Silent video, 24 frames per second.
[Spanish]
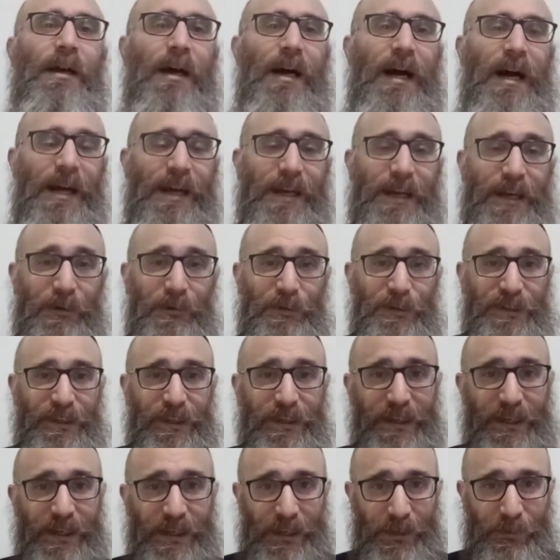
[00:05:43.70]
a causa
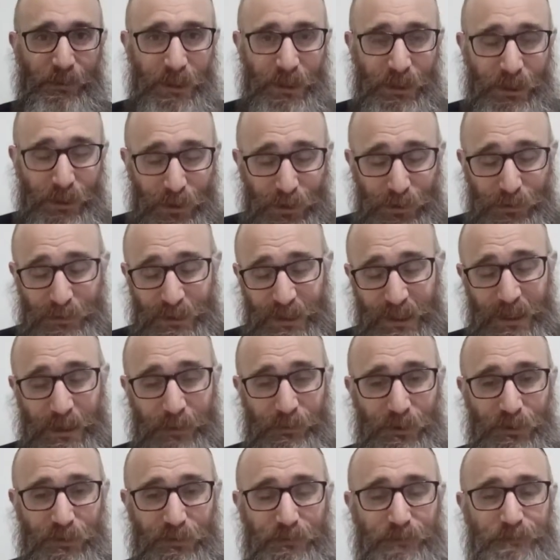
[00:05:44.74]
de la rebelión,
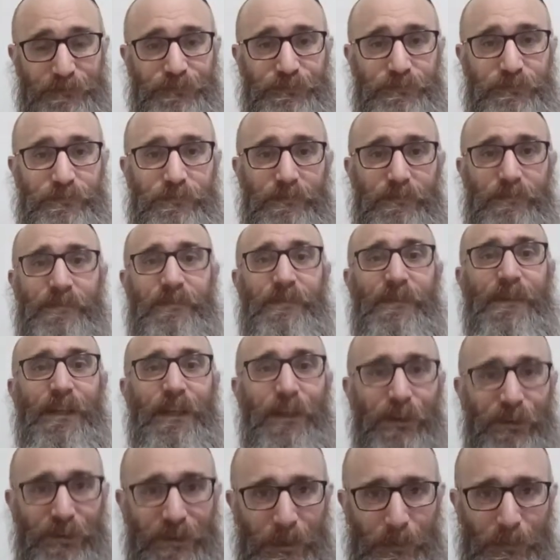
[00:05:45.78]
digamos, de
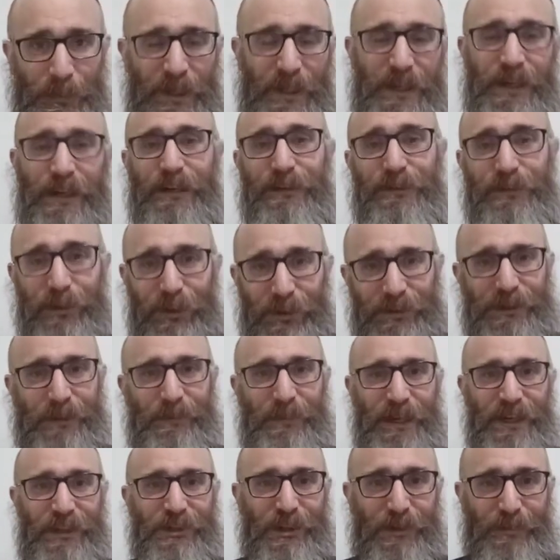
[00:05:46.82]
los espías, otra
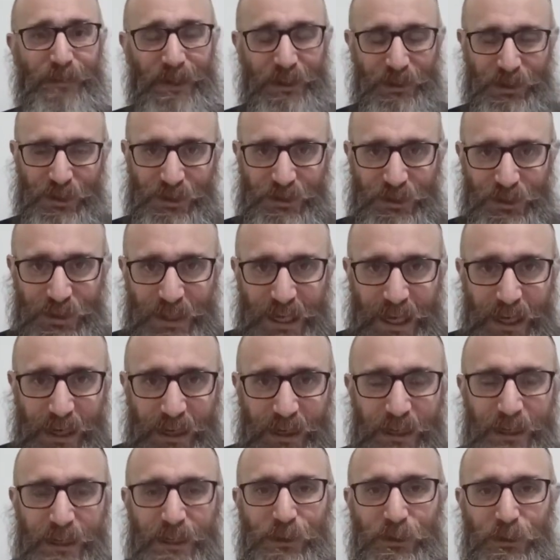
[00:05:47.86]
parsha, Parshas Shlach,
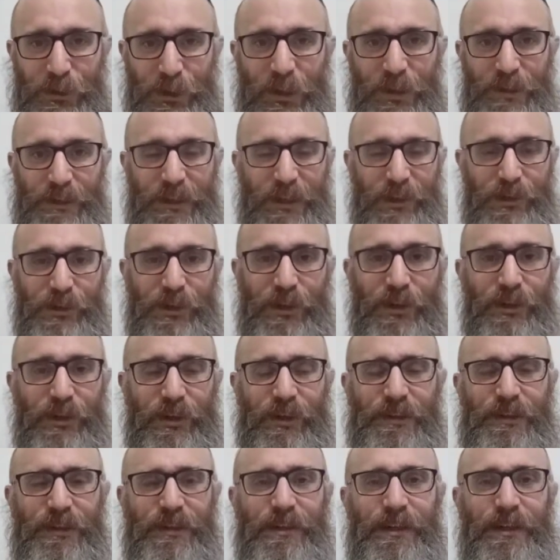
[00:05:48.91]
todos aquellos que no
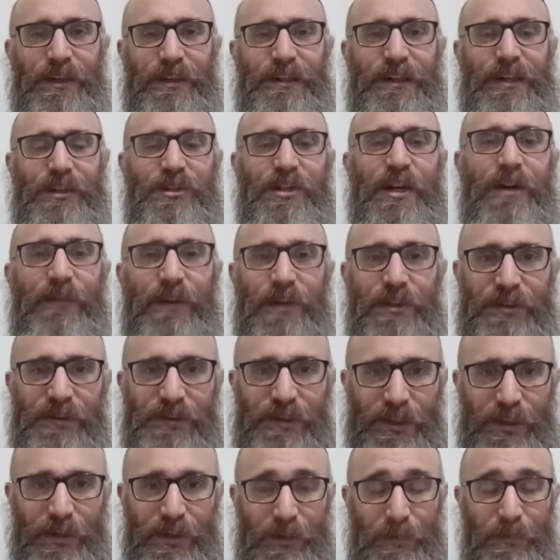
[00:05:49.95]
quisieron ingresar ya
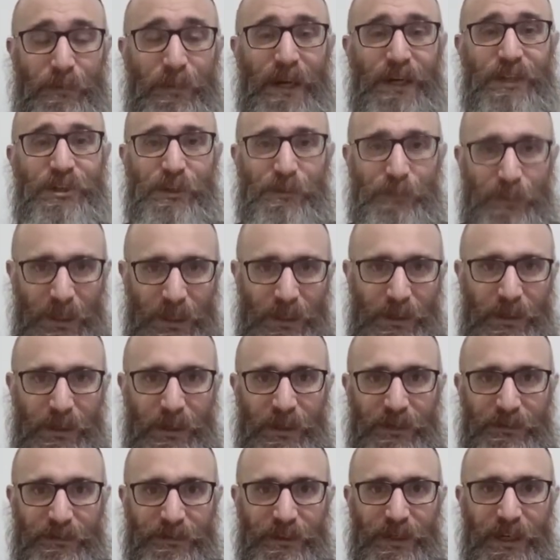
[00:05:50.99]
fallecieron. En parsha
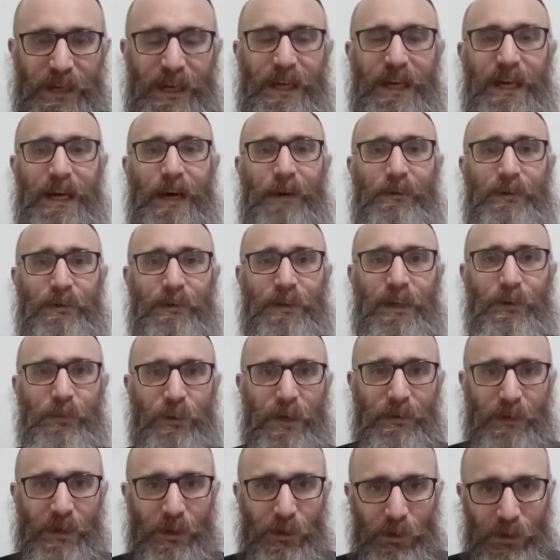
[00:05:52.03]
Pinjas había una
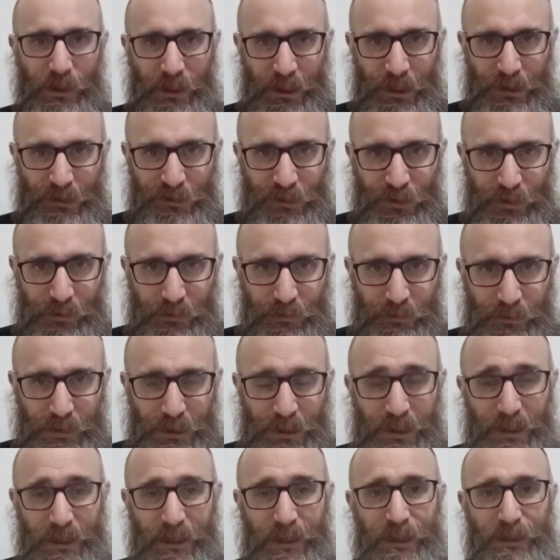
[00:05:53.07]
nueva congregación.
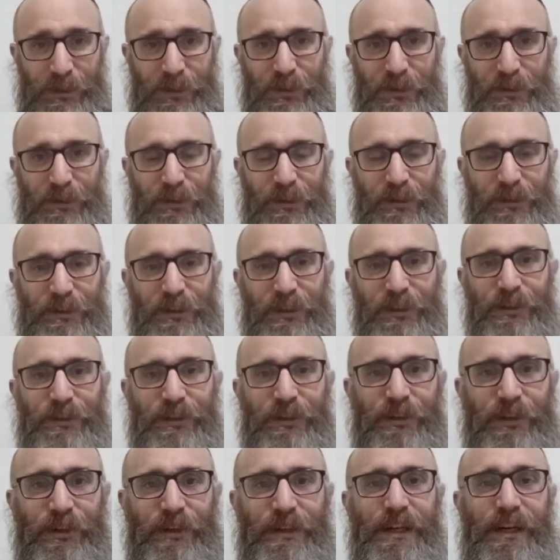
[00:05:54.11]
Entonces los hijos de
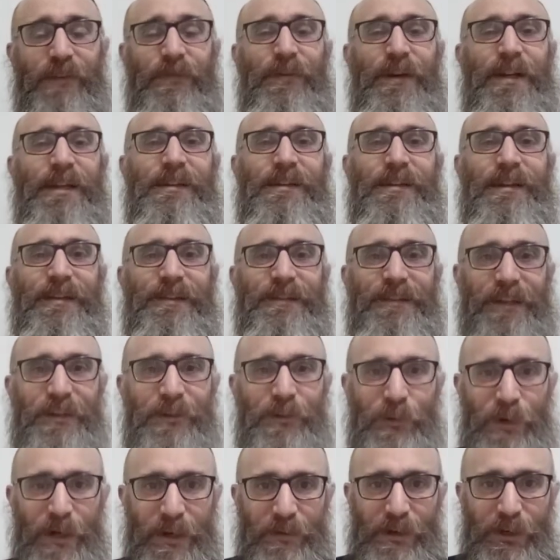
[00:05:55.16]
Koirach frente a esta
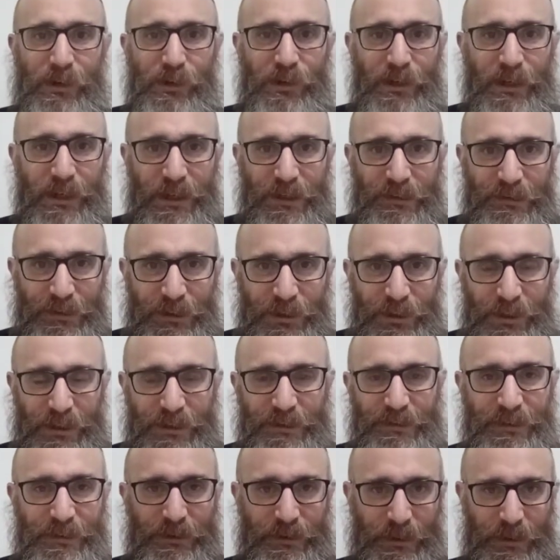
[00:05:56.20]
nueva congregación
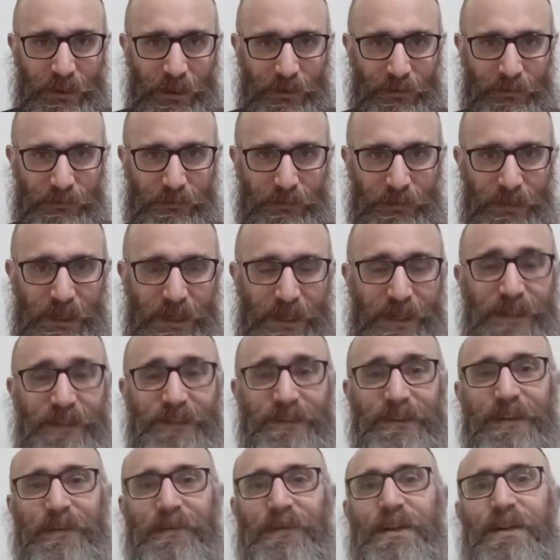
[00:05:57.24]
existían.
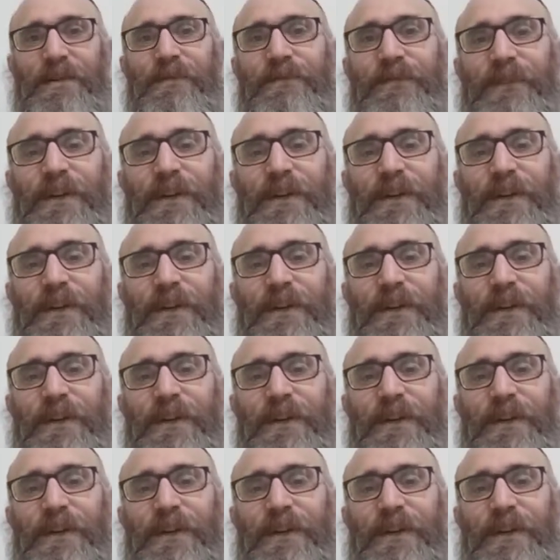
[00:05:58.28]
Si bien